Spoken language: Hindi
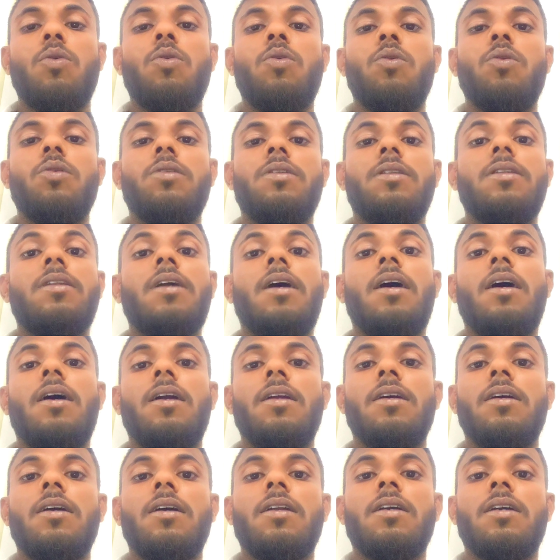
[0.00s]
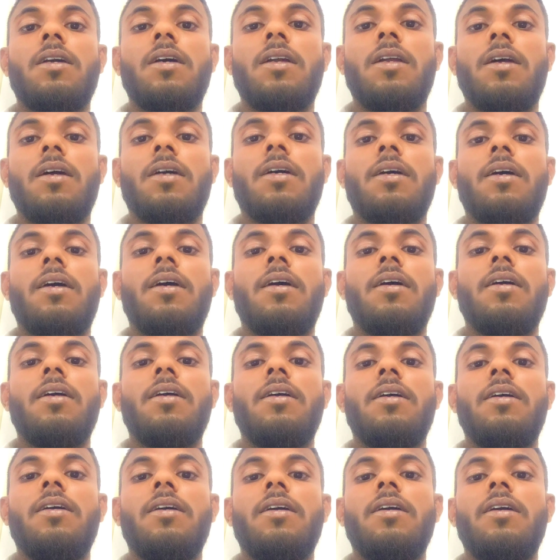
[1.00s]
को तैयार करके रखा
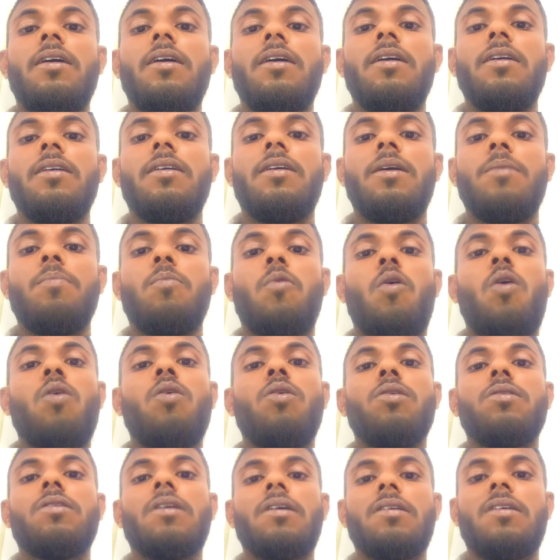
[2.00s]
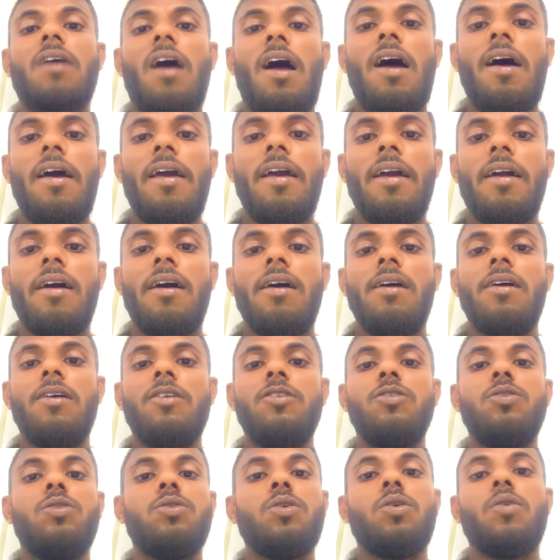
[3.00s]
है कि बहुत आएगा
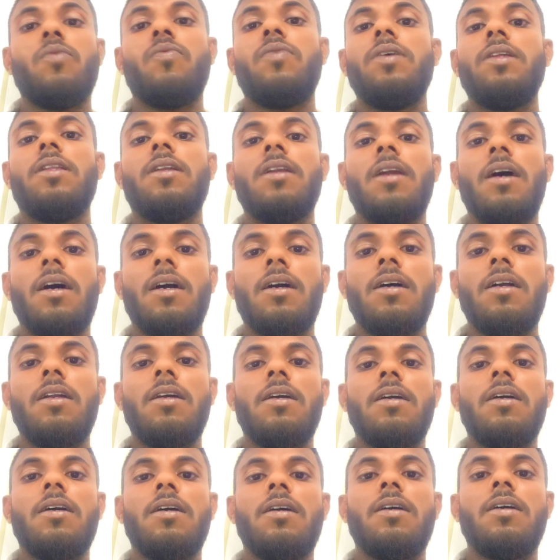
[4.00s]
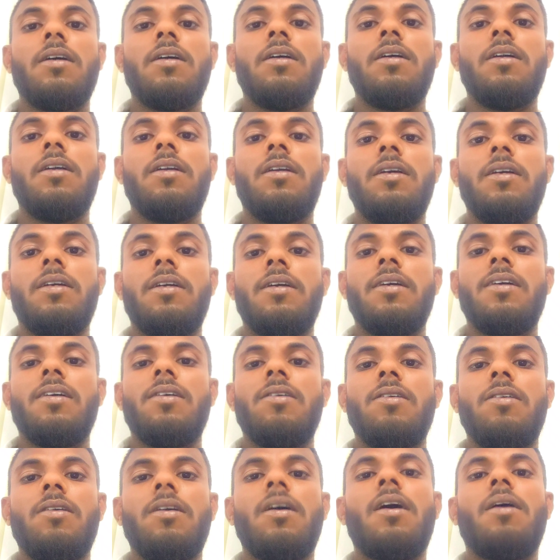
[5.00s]
जो फितना करेगा ठीक है
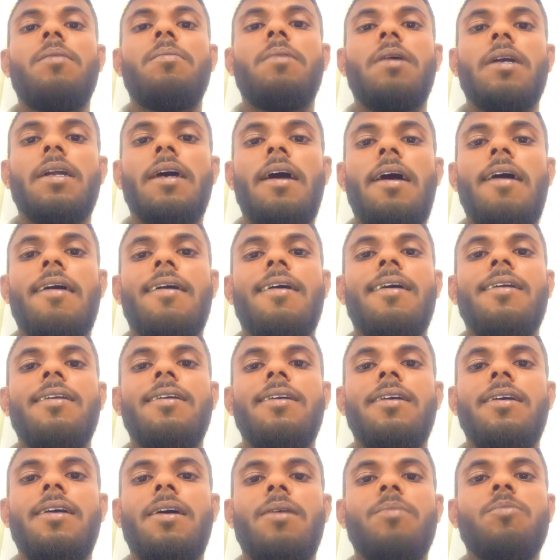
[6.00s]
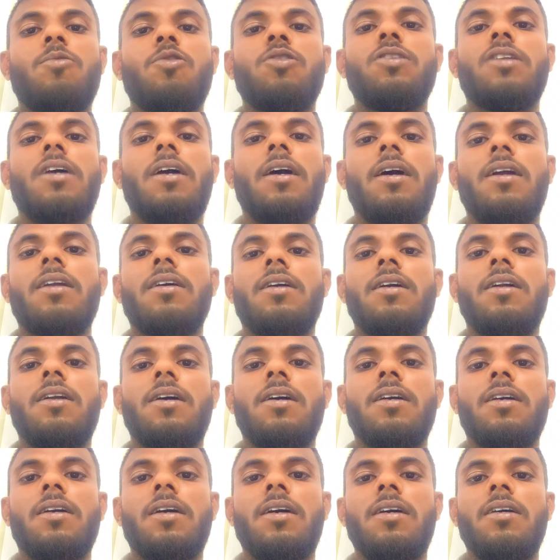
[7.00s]
ये हमारे आका ने हमको तैयार के
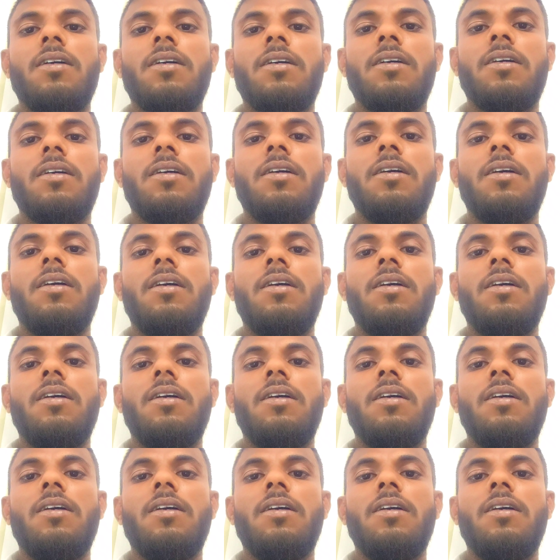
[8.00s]
रखा है